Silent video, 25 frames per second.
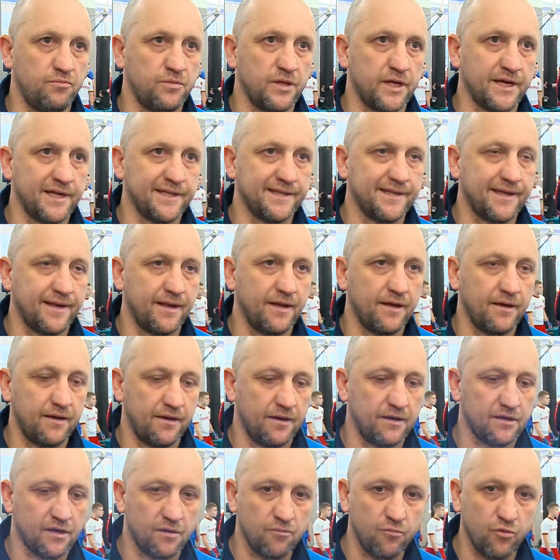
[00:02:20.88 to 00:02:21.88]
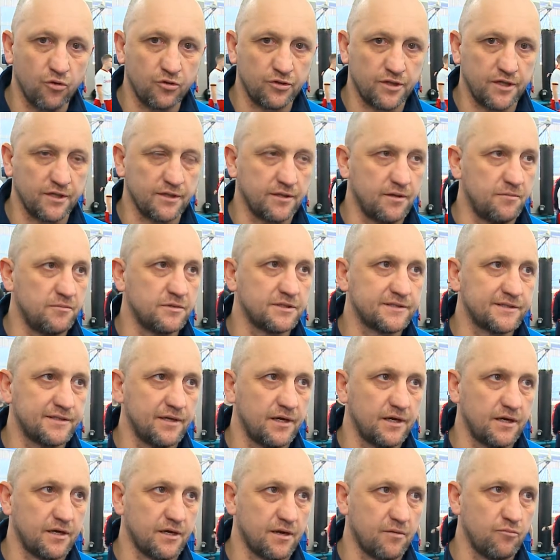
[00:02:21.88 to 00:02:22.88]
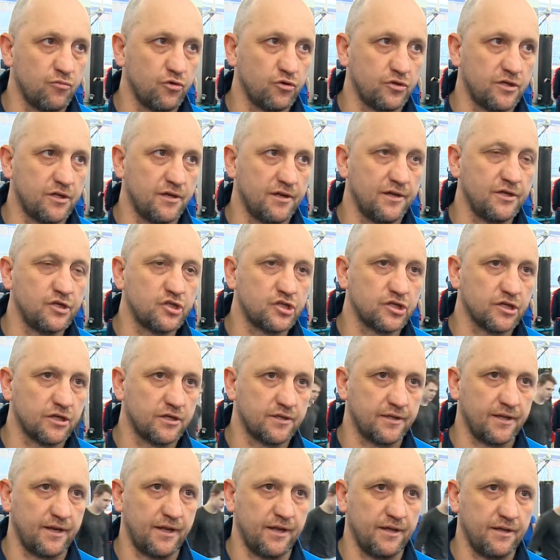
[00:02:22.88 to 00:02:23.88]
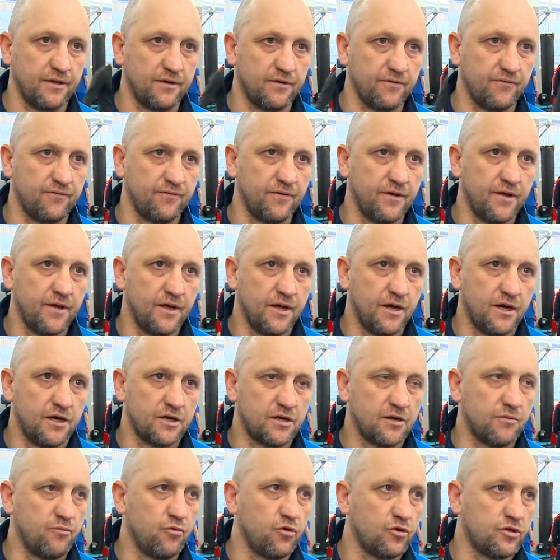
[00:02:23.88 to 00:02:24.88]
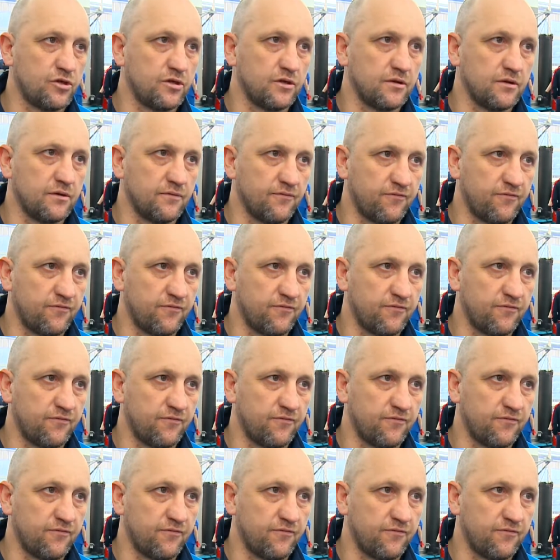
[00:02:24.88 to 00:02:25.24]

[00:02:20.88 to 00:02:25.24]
Благодаря работе на местах, работе личных тренеров, работе